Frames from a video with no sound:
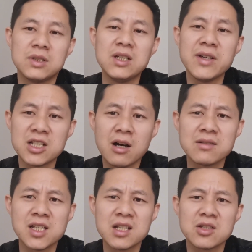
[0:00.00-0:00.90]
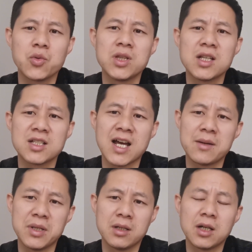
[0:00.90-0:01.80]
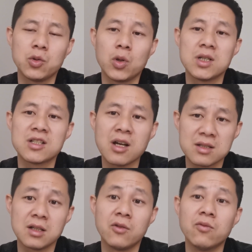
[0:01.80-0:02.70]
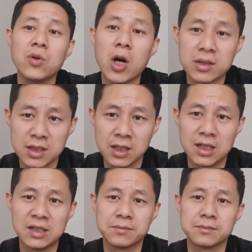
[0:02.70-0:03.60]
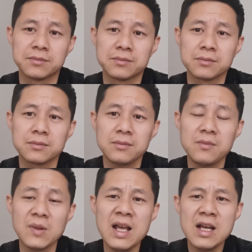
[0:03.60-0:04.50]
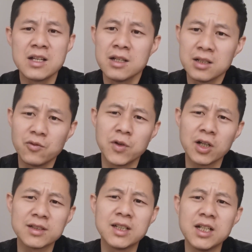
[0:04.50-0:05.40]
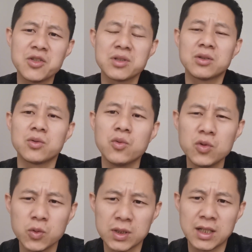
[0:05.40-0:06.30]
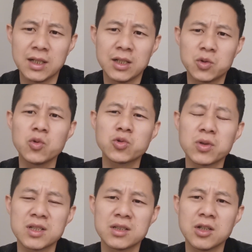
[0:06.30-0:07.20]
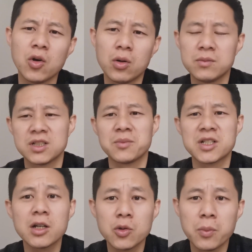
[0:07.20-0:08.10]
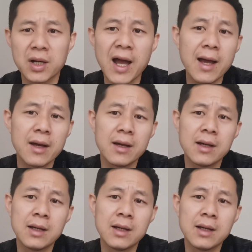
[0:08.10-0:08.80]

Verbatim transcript: 因为长时间使用电子产品，很多人丧失了无聊的能力。无聊的能力就是独处的能力。独处的时候，什么事儿都不干，